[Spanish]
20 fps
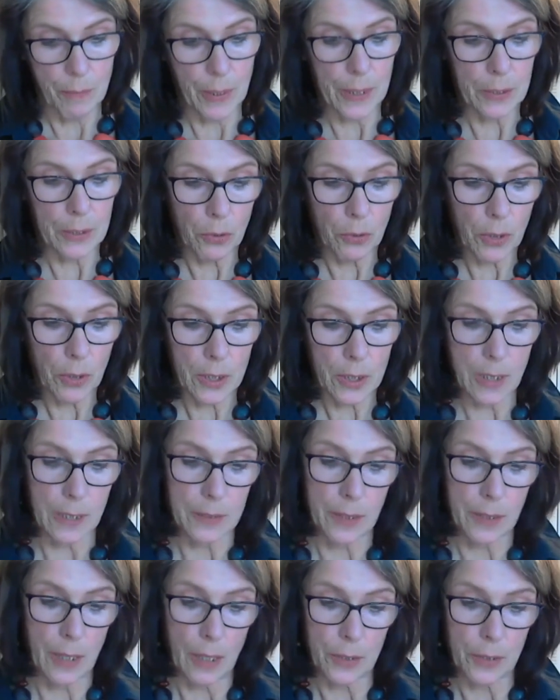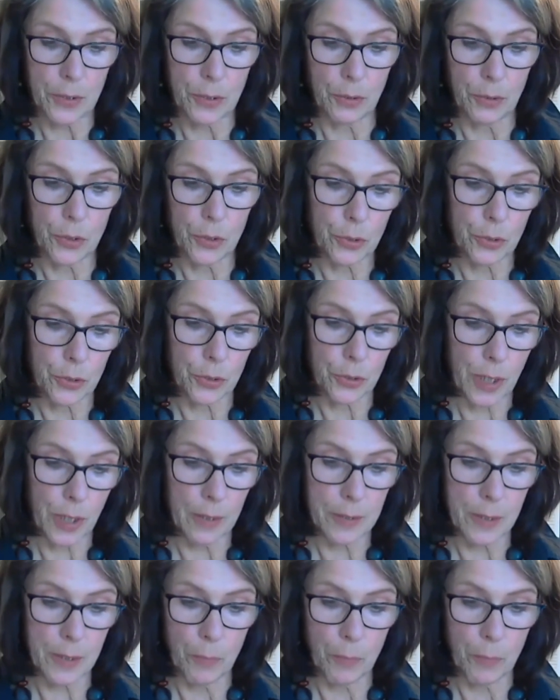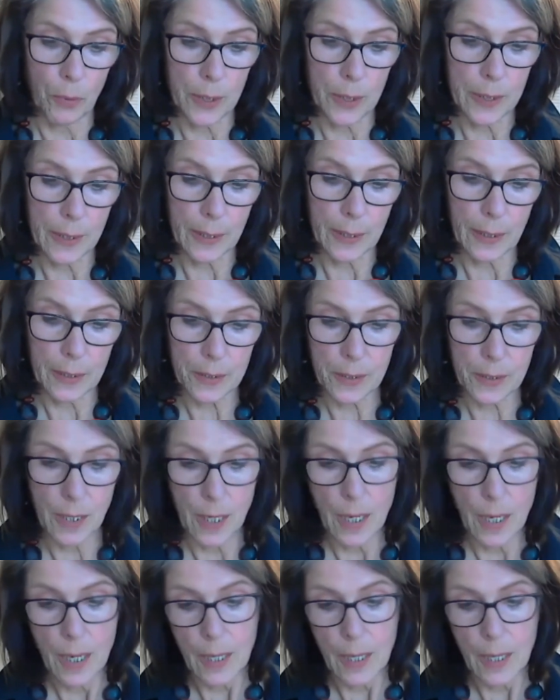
para todas las relaciones sociales y políticas,